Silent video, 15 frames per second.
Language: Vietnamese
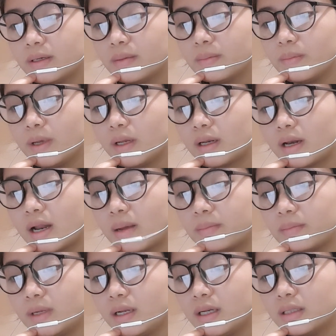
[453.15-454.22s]
biệt lắm
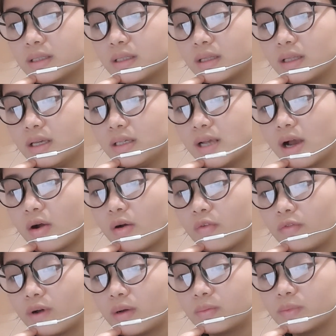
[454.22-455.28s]
liền đi ra khỏi
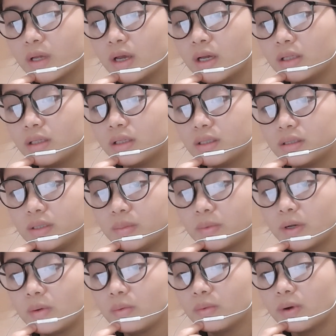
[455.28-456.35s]
phòng thừa dịp
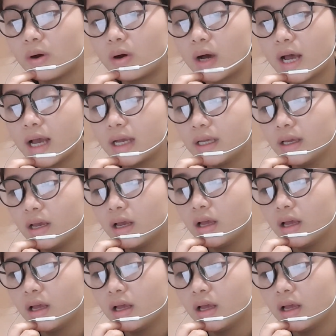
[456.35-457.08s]
không có ai